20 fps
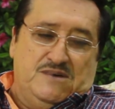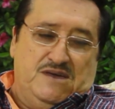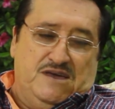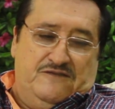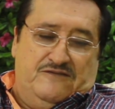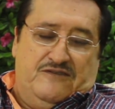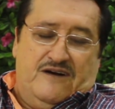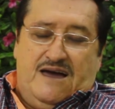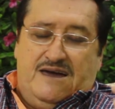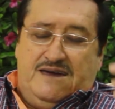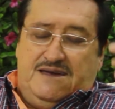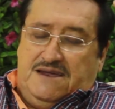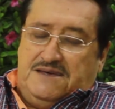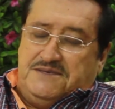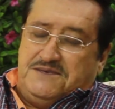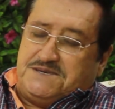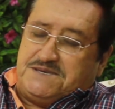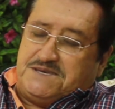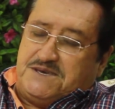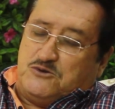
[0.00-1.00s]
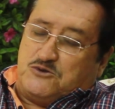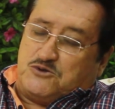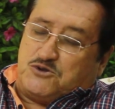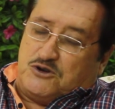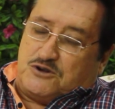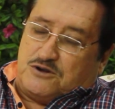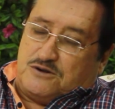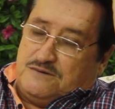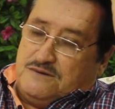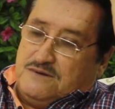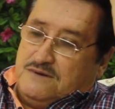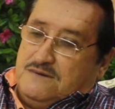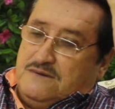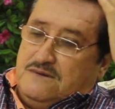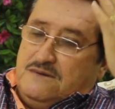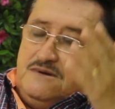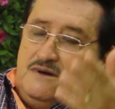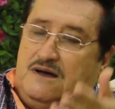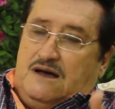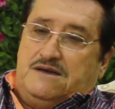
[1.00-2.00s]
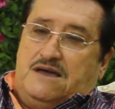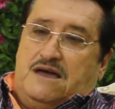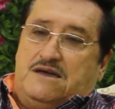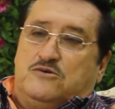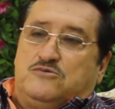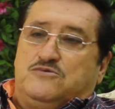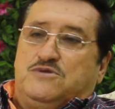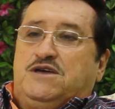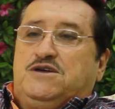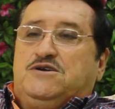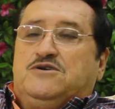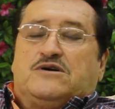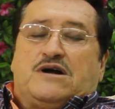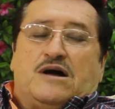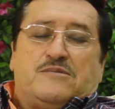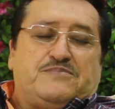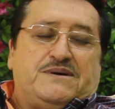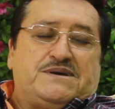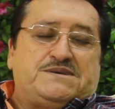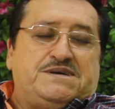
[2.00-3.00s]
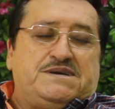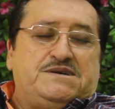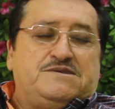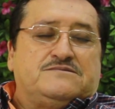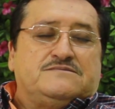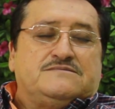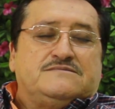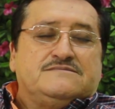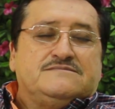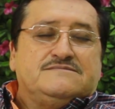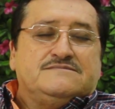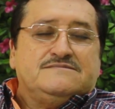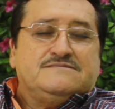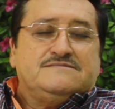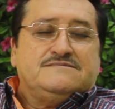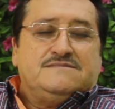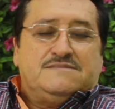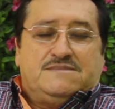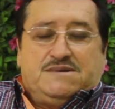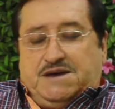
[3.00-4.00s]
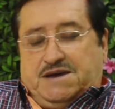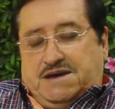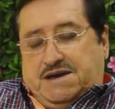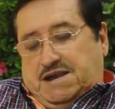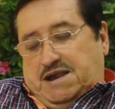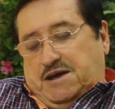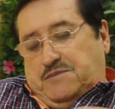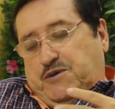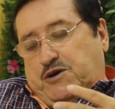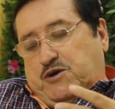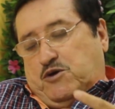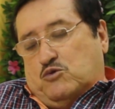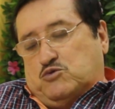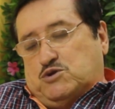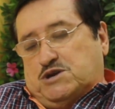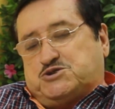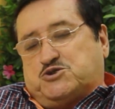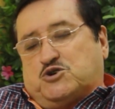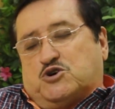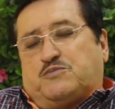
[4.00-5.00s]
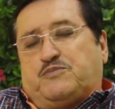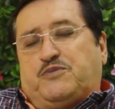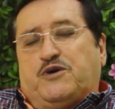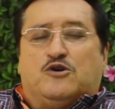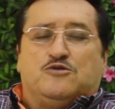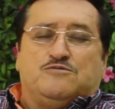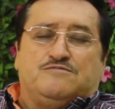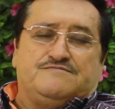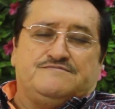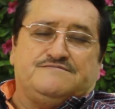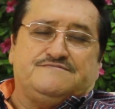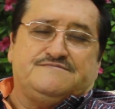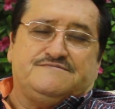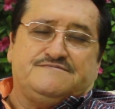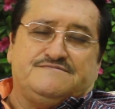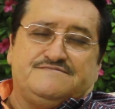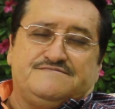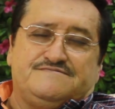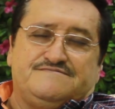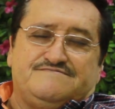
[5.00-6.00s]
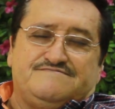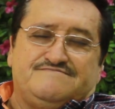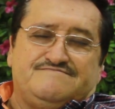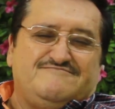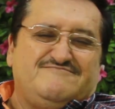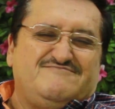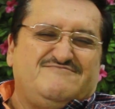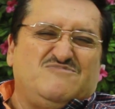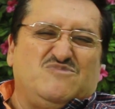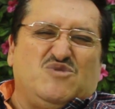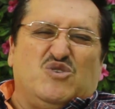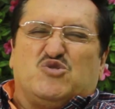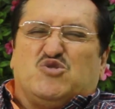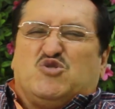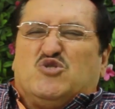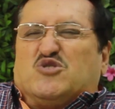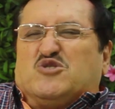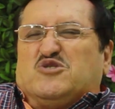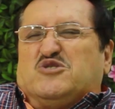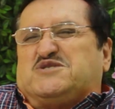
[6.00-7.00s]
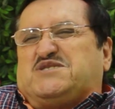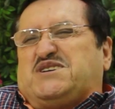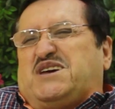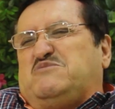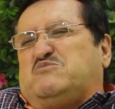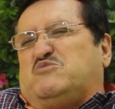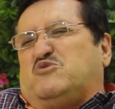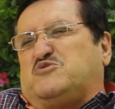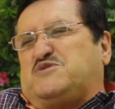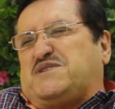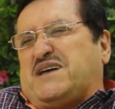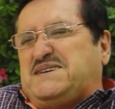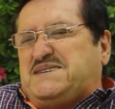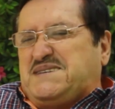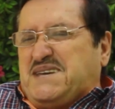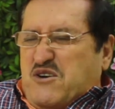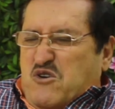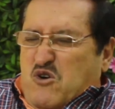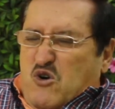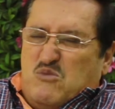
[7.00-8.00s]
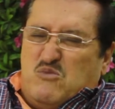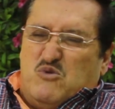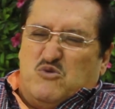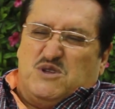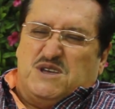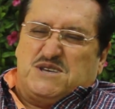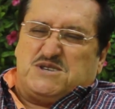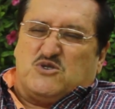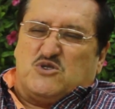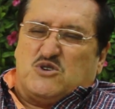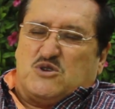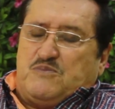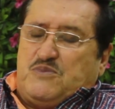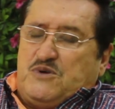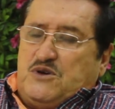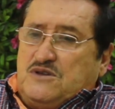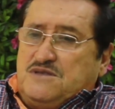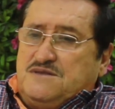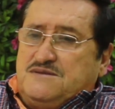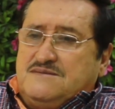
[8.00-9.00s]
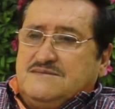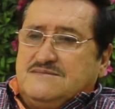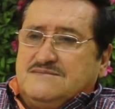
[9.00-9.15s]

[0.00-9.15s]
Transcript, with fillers: Y va y le dice, doctor, ahí hay un niño campesino que le picó un escorpión. Doctor no se inmuta, y dice, ¿cómo? ¿Un escorpión?